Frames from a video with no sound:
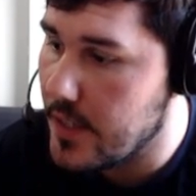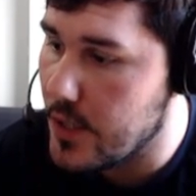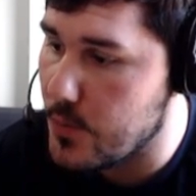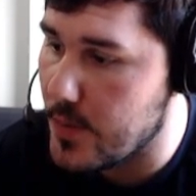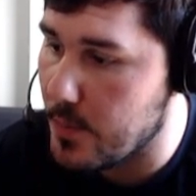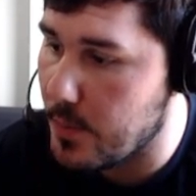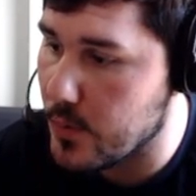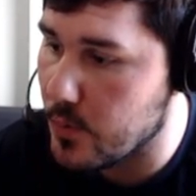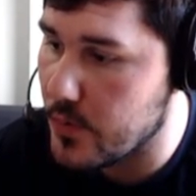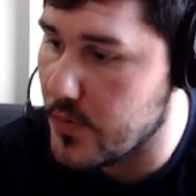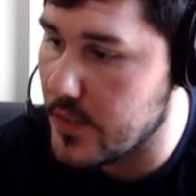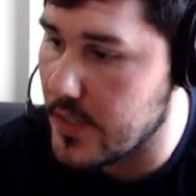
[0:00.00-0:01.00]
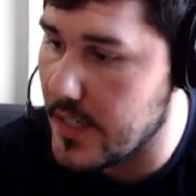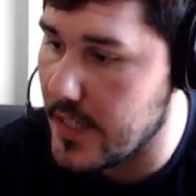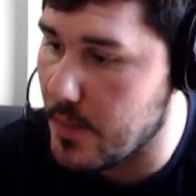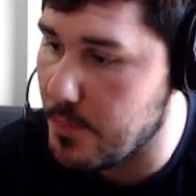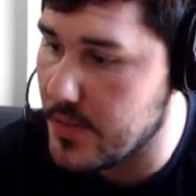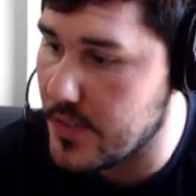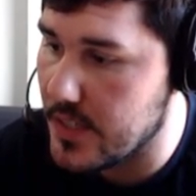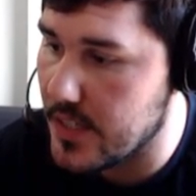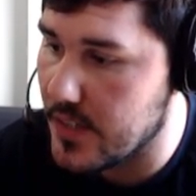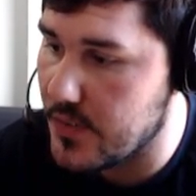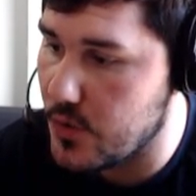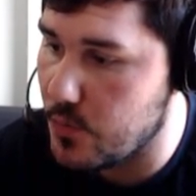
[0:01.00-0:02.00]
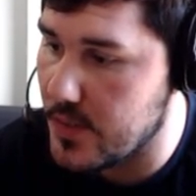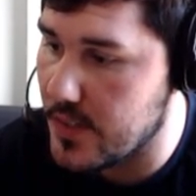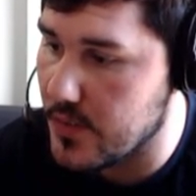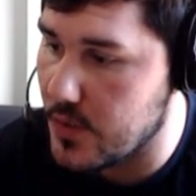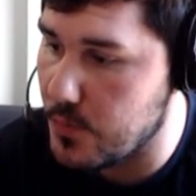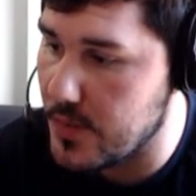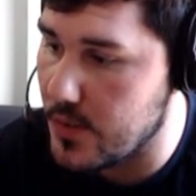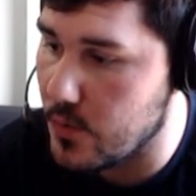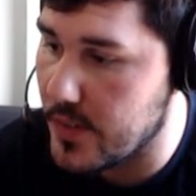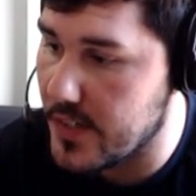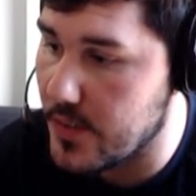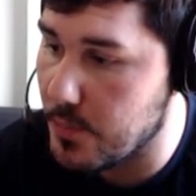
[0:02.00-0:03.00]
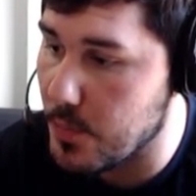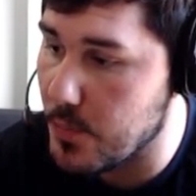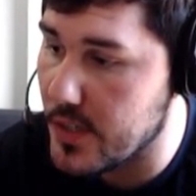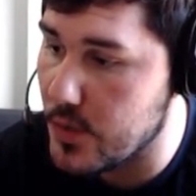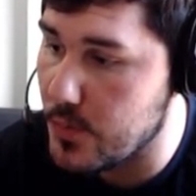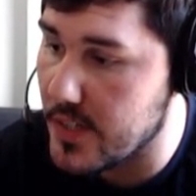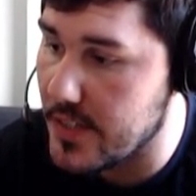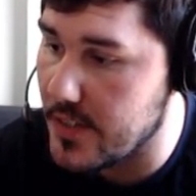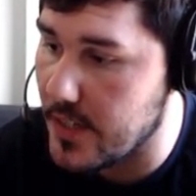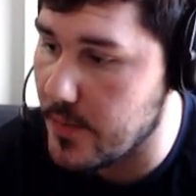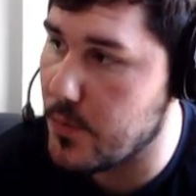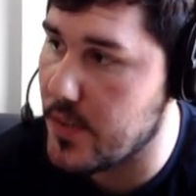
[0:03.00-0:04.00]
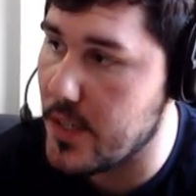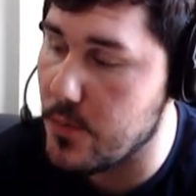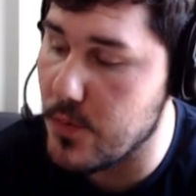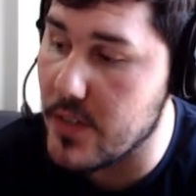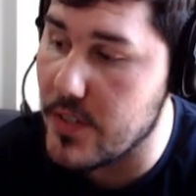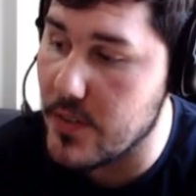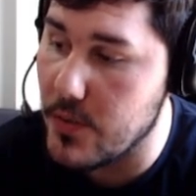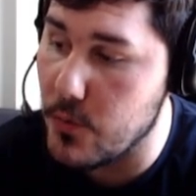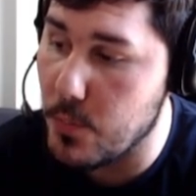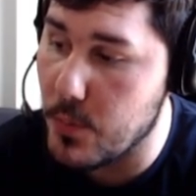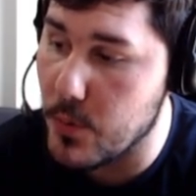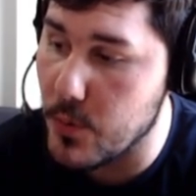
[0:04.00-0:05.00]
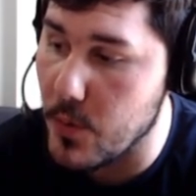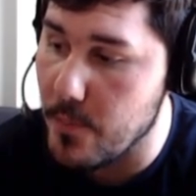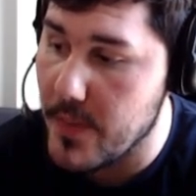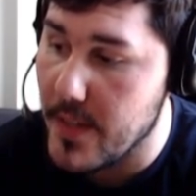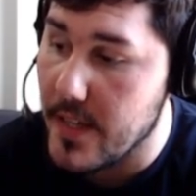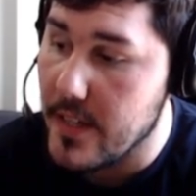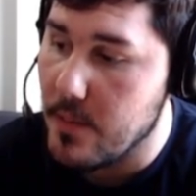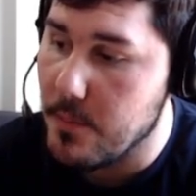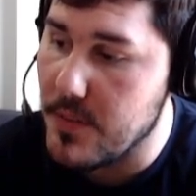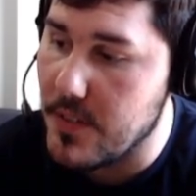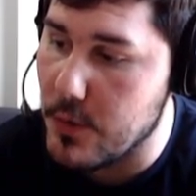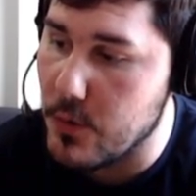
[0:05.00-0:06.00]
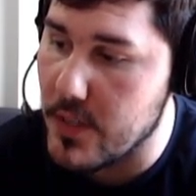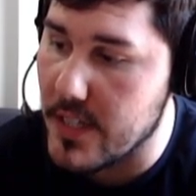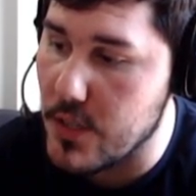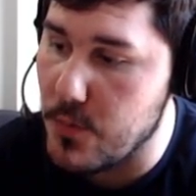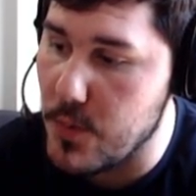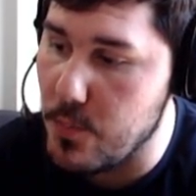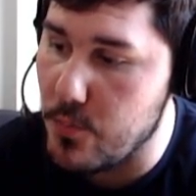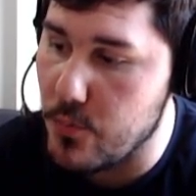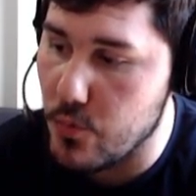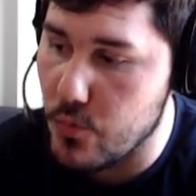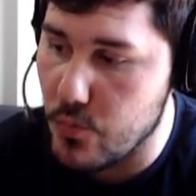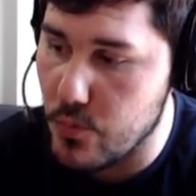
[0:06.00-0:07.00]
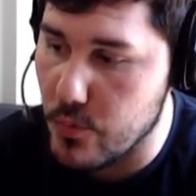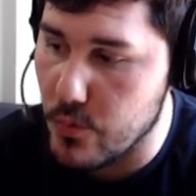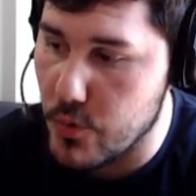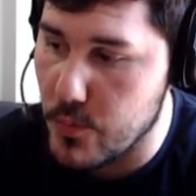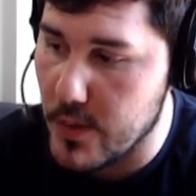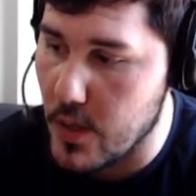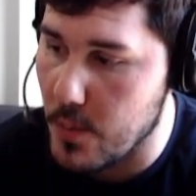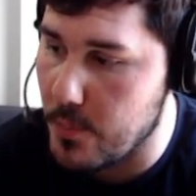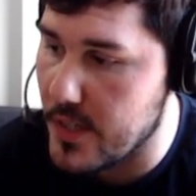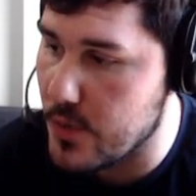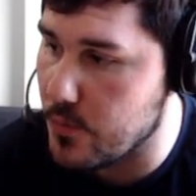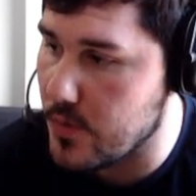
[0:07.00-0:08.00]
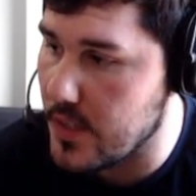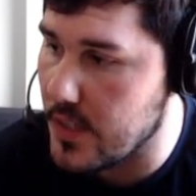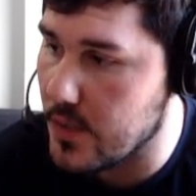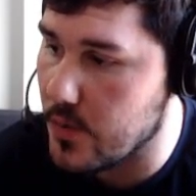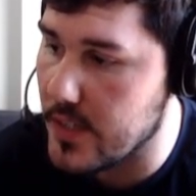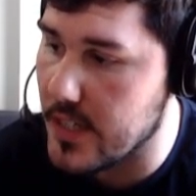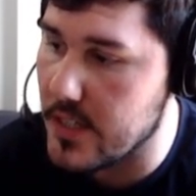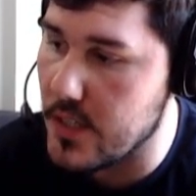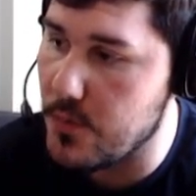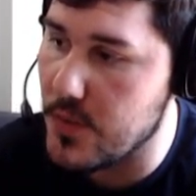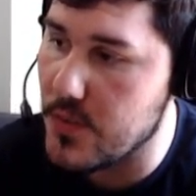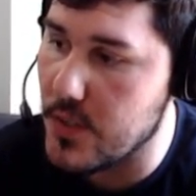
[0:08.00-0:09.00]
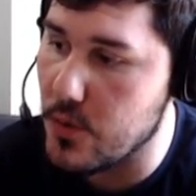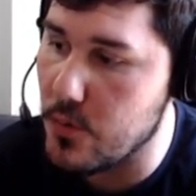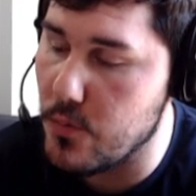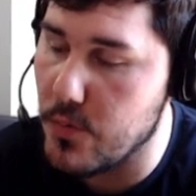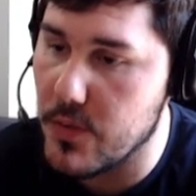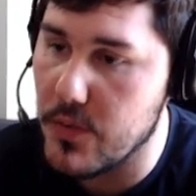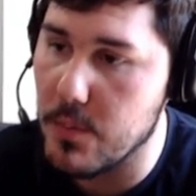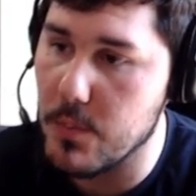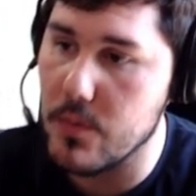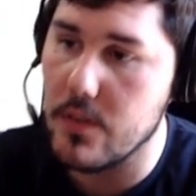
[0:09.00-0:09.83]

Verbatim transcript: je vais la prendre aussi et la piquer, ainsi de suite, ainsi de suite, et on va simplement réduire les délais. Vous allez voir, c'est assez surprenant, mais ça va donner un effet plutôt cool. Donc je vais hop l'ajouter, et regardez l'effet que ça donne une fois que c'est bon.